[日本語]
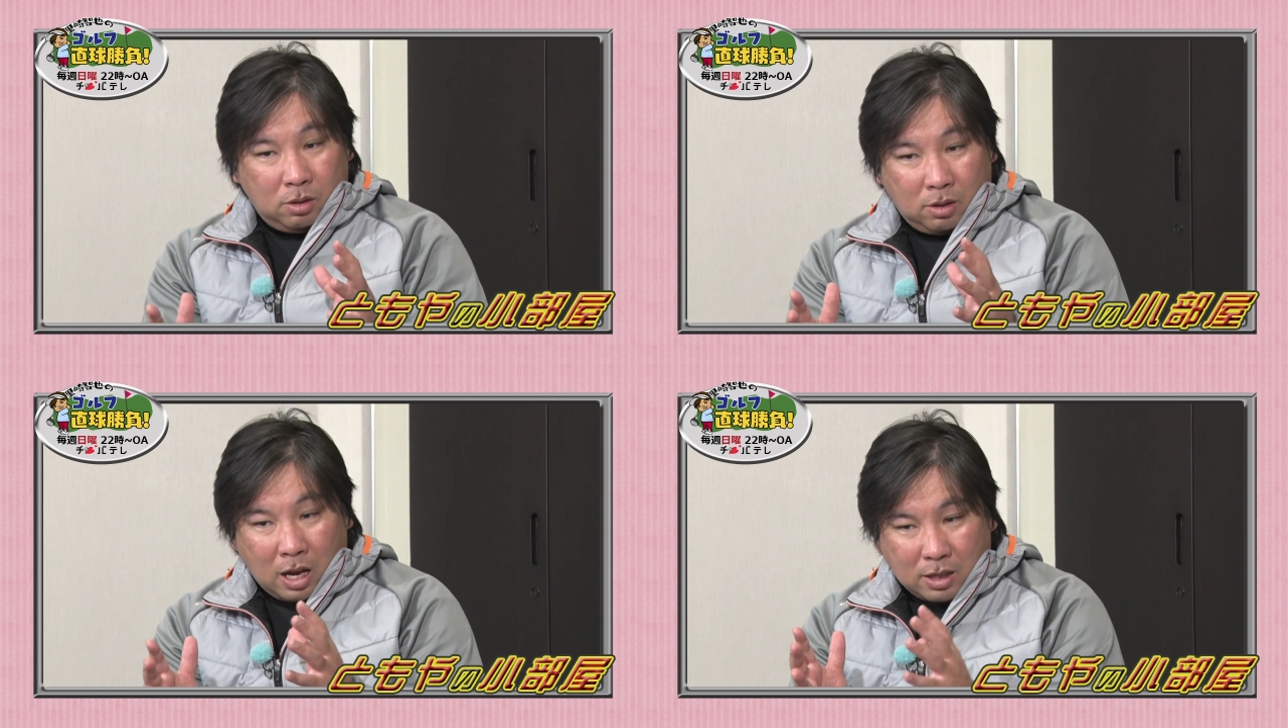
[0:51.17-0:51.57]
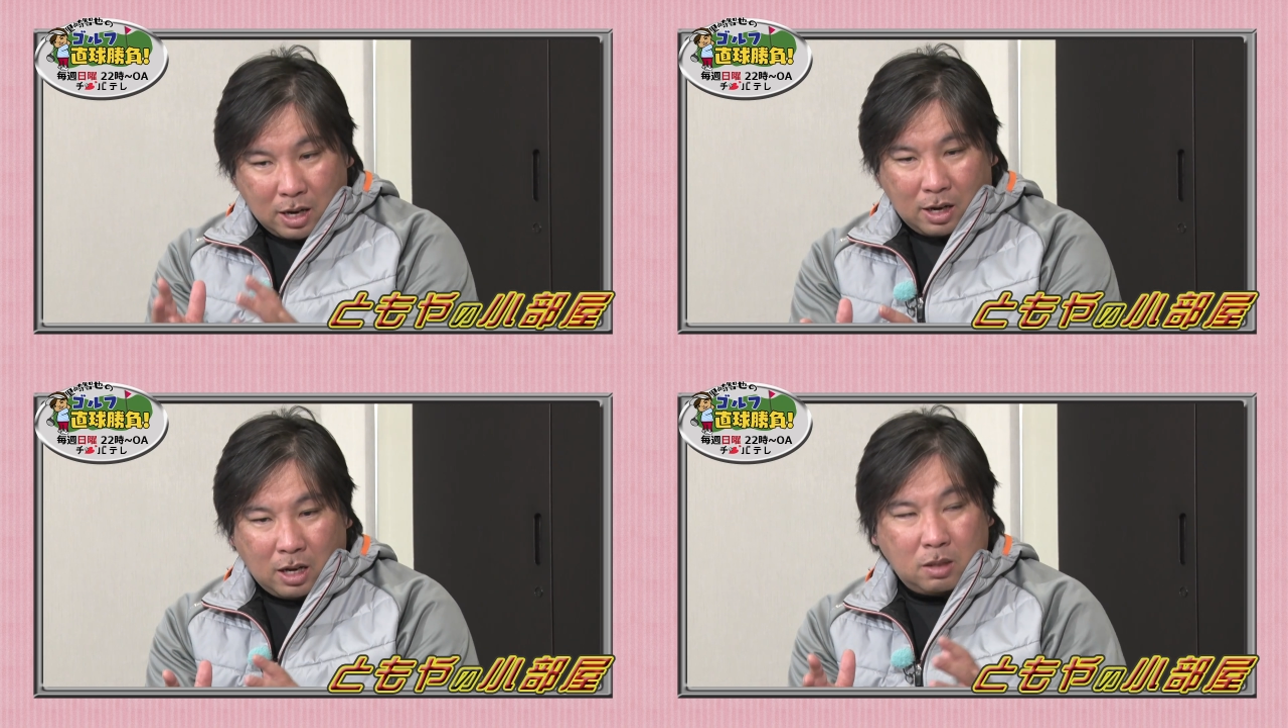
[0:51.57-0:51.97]
何
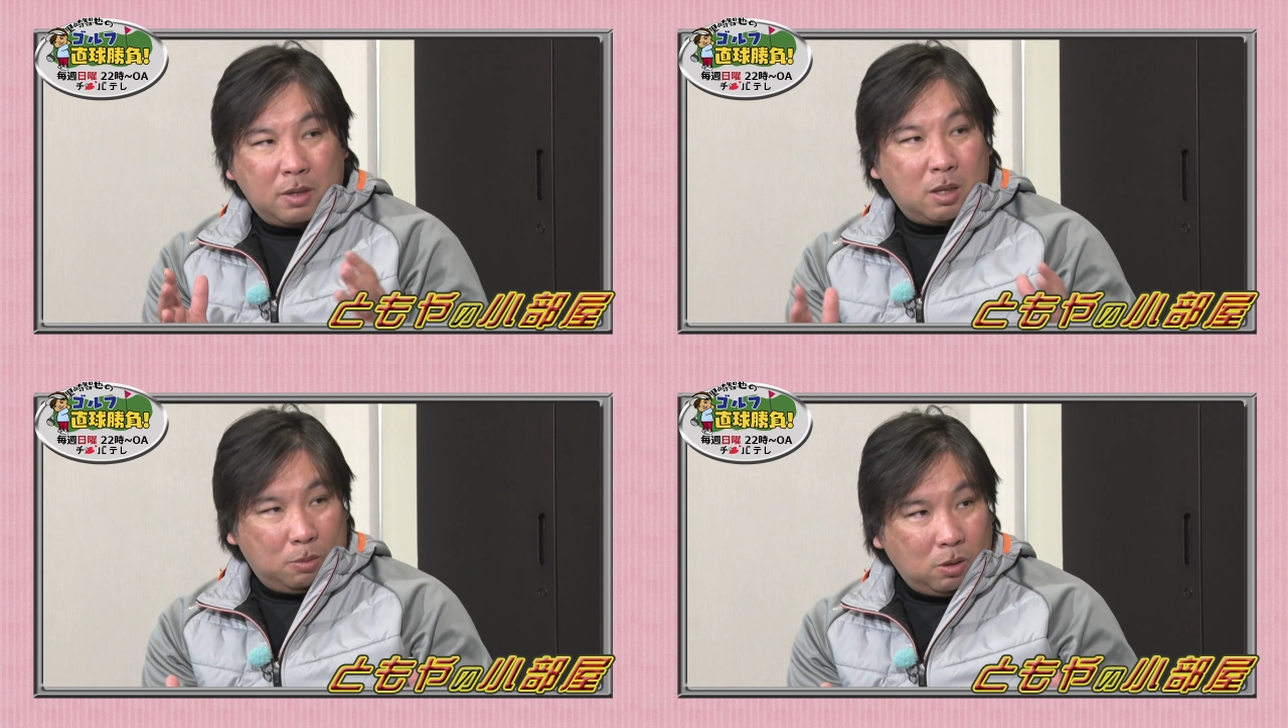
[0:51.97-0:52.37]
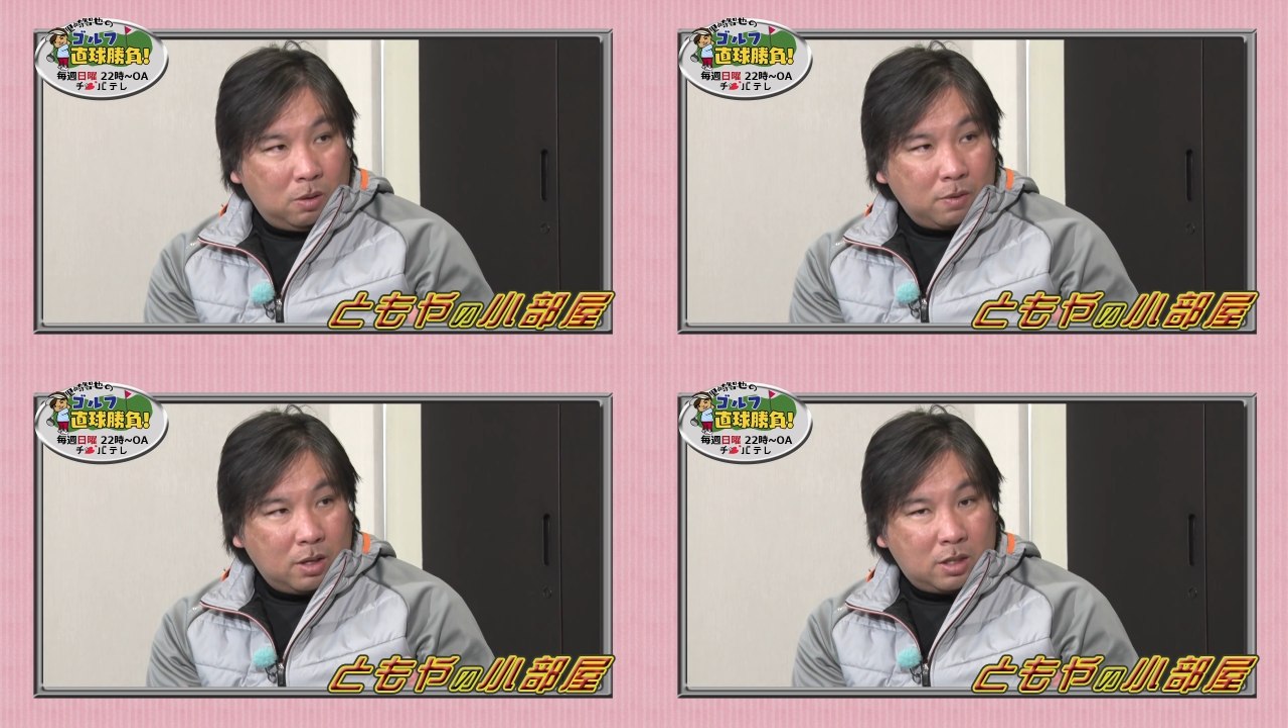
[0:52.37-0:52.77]
歳から始めて
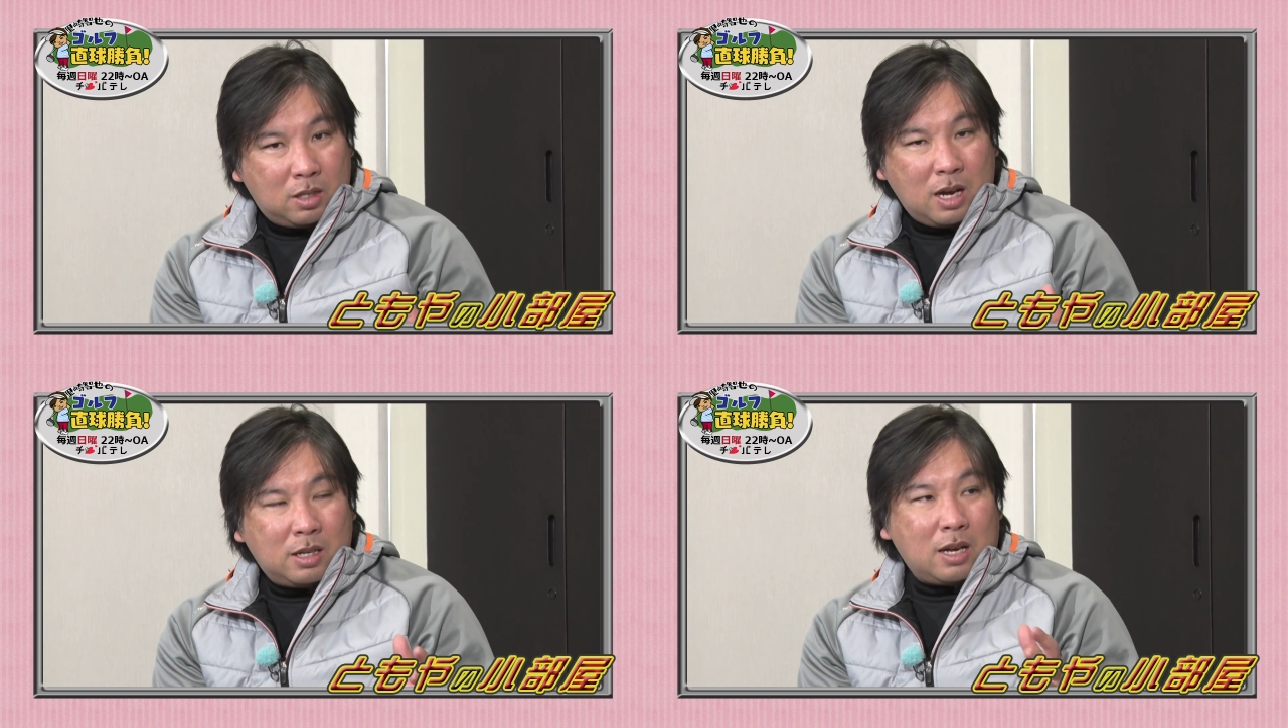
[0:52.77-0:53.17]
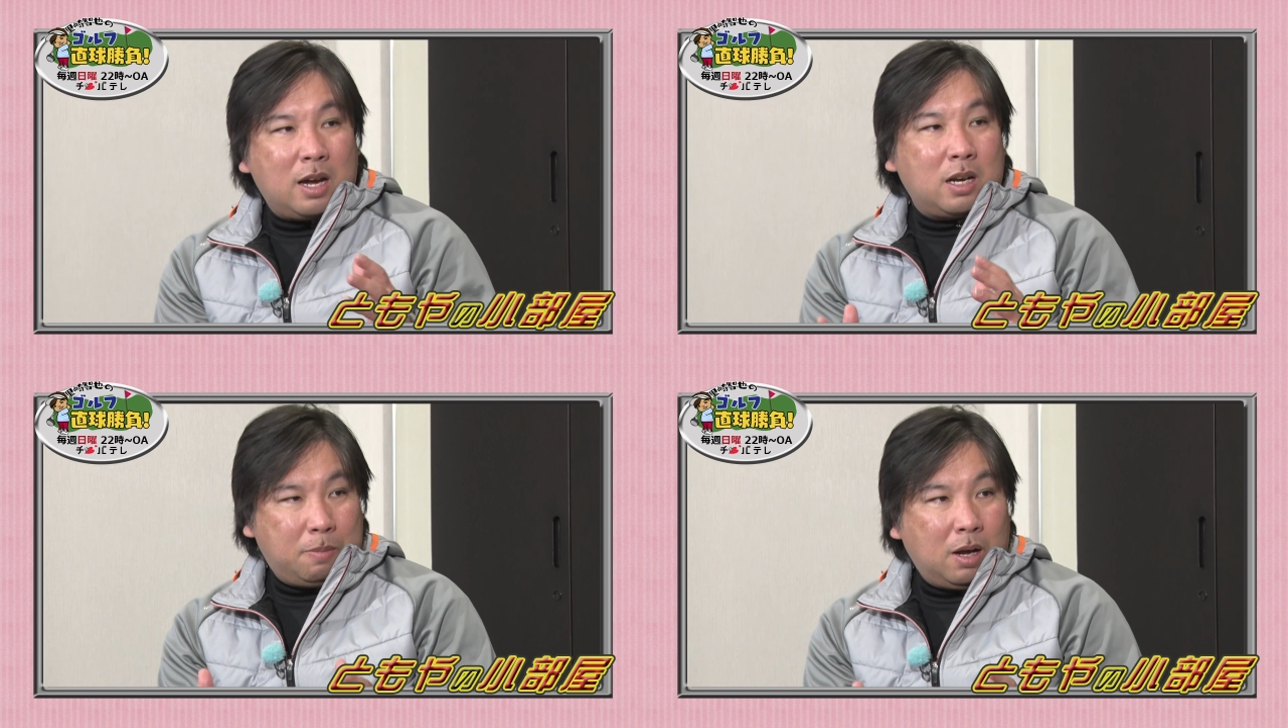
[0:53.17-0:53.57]
も試合さ
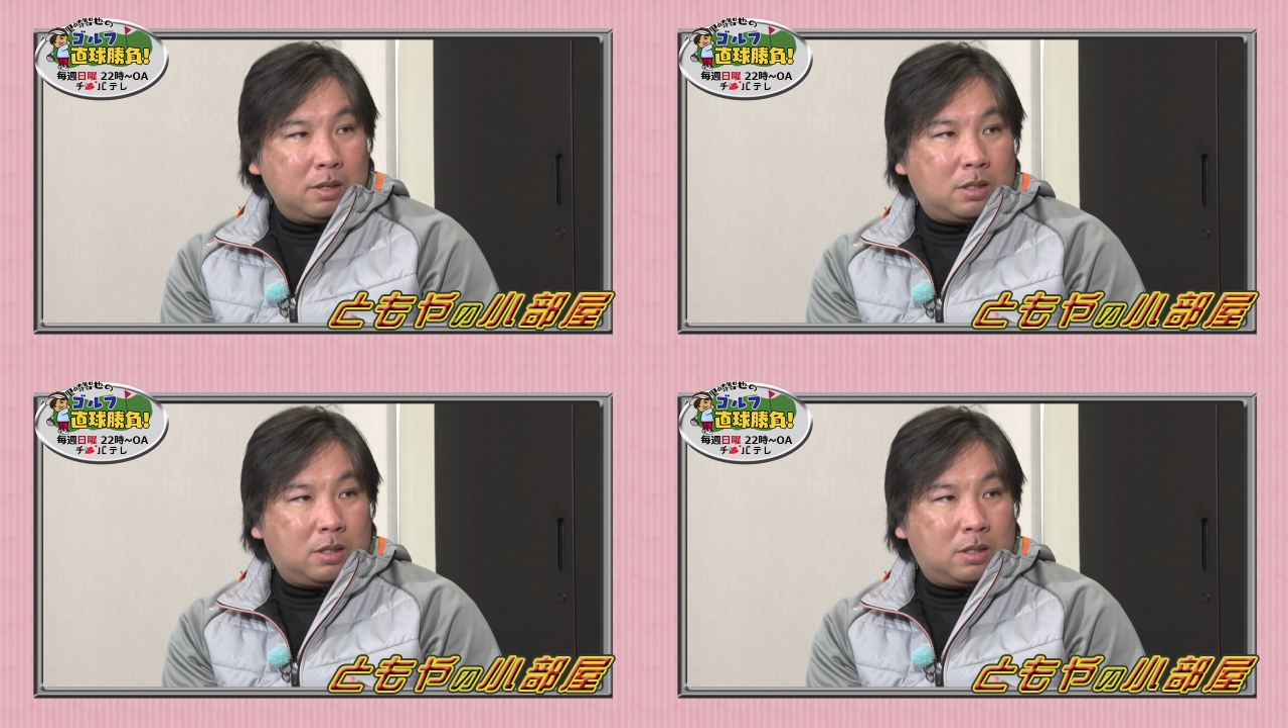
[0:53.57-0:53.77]
えあれば